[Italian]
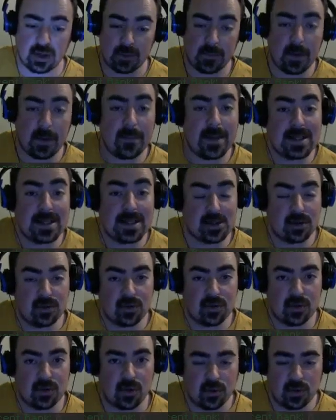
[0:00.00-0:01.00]
Poi mi
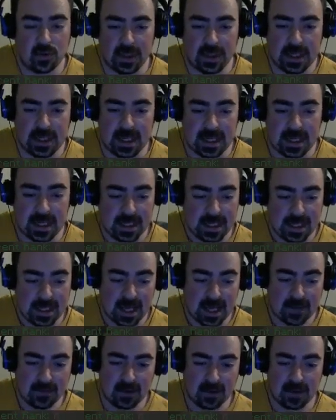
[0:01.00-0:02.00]
escono comuni.
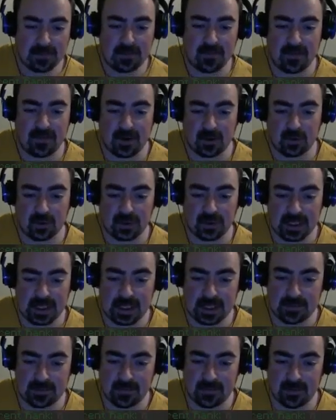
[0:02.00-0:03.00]
È quello che mi fa
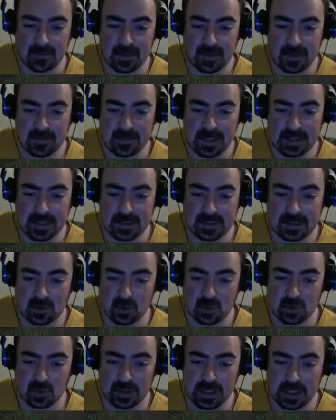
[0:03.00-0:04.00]
rudi Mi fa veramente
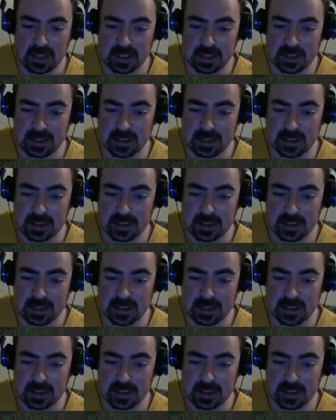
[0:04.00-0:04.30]
rudi